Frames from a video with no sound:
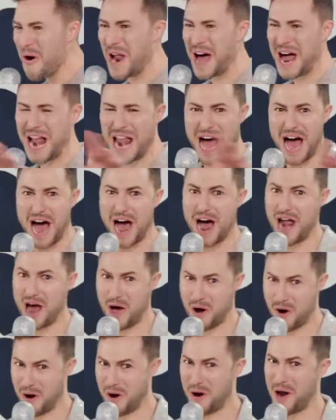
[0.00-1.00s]
là
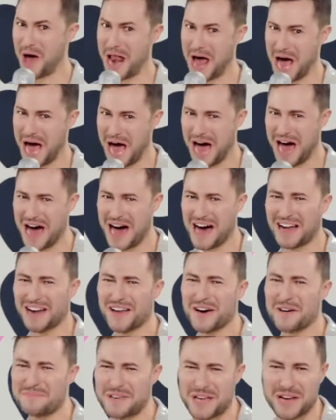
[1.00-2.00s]
là, oh
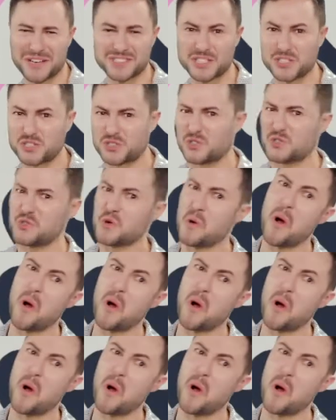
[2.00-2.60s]
là l'ambiance en studio